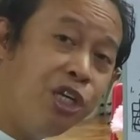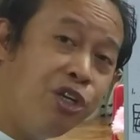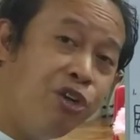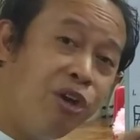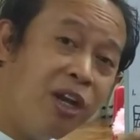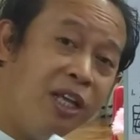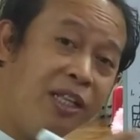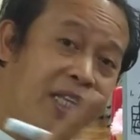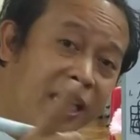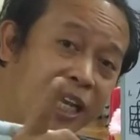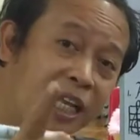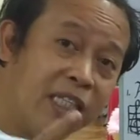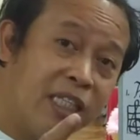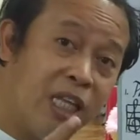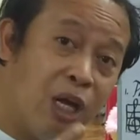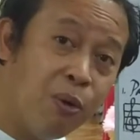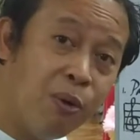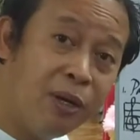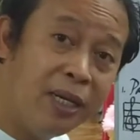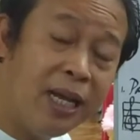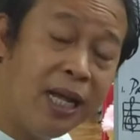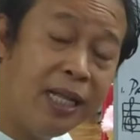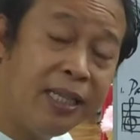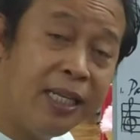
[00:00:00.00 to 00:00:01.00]
Yun ang
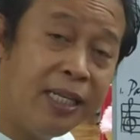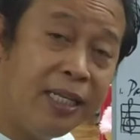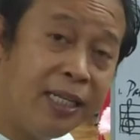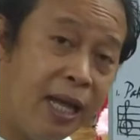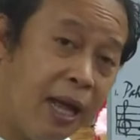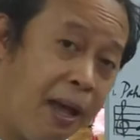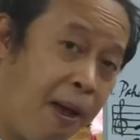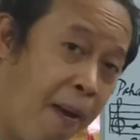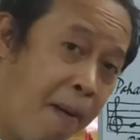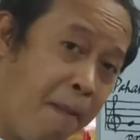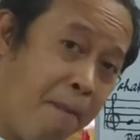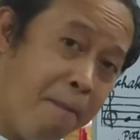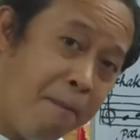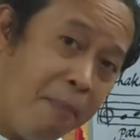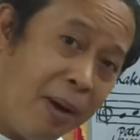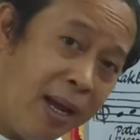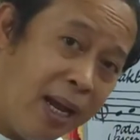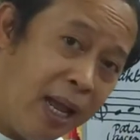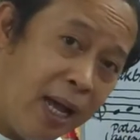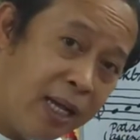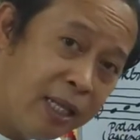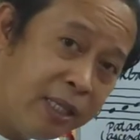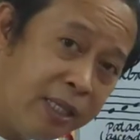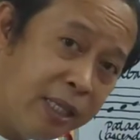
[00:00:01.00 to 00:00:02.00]
tinatawag natin na
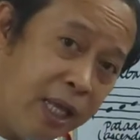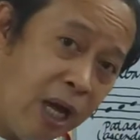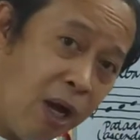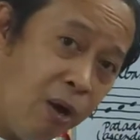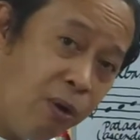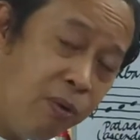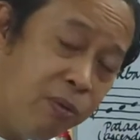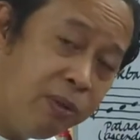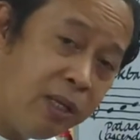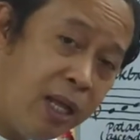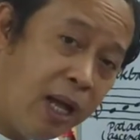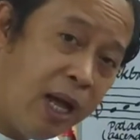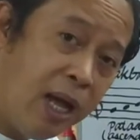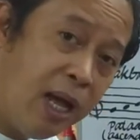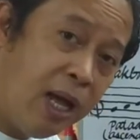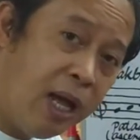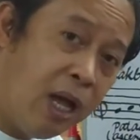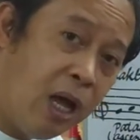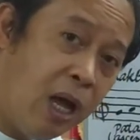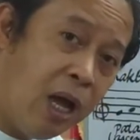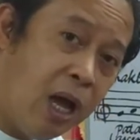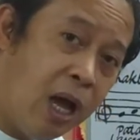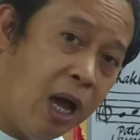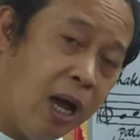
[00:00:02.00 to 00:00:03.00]
palaktaw na
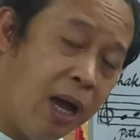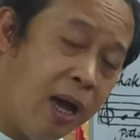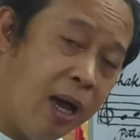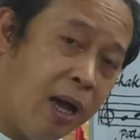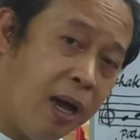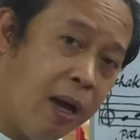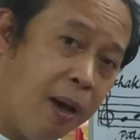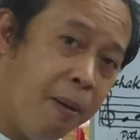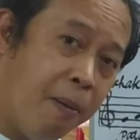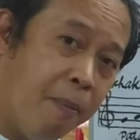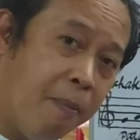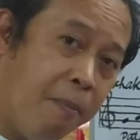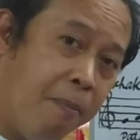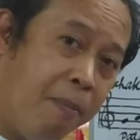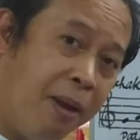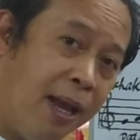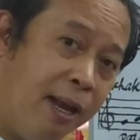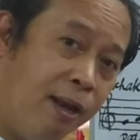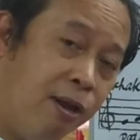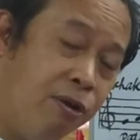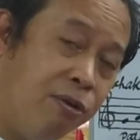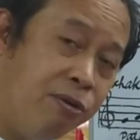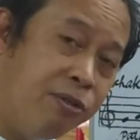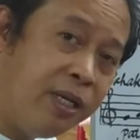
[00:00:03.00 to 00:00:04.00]
uh,
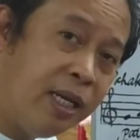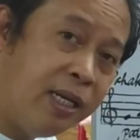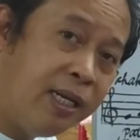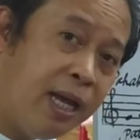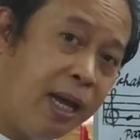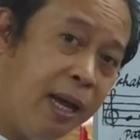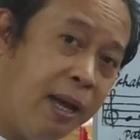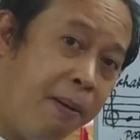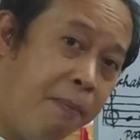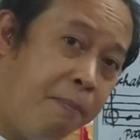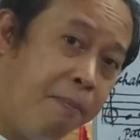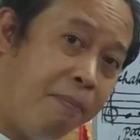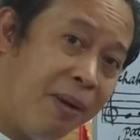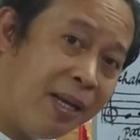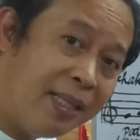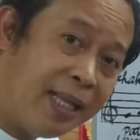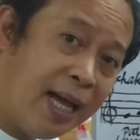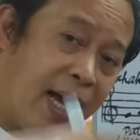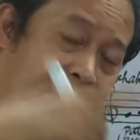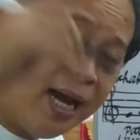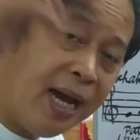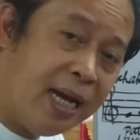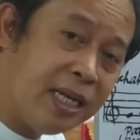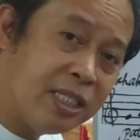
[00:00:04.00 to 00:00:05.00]
melodya ng
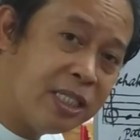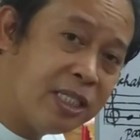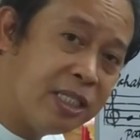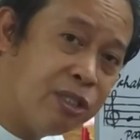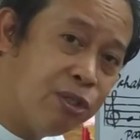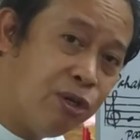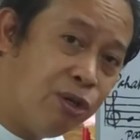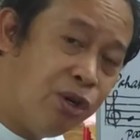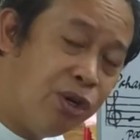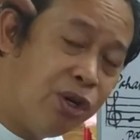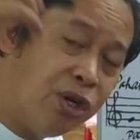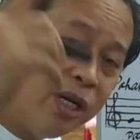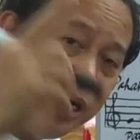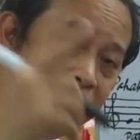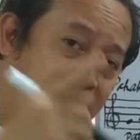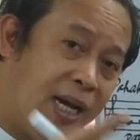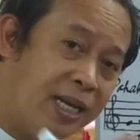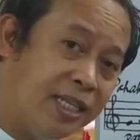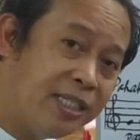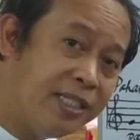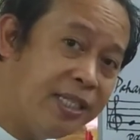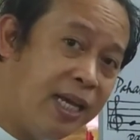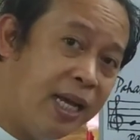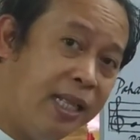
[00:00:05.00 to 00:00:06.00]
pataas or
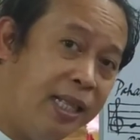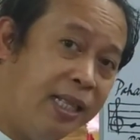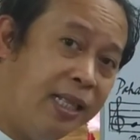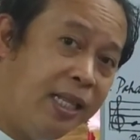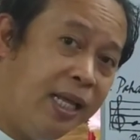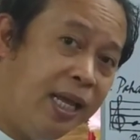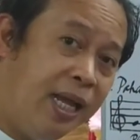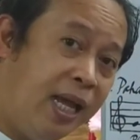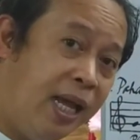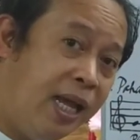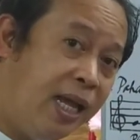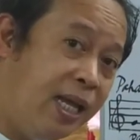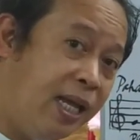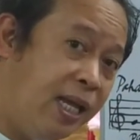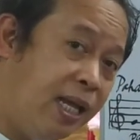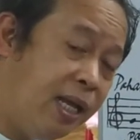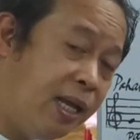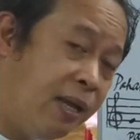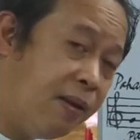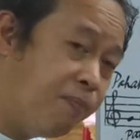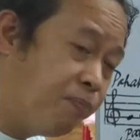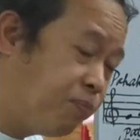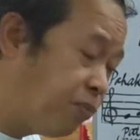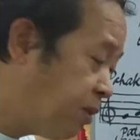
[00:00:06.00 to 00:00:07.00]

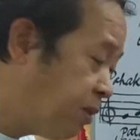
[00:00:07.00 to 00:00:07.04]
ascending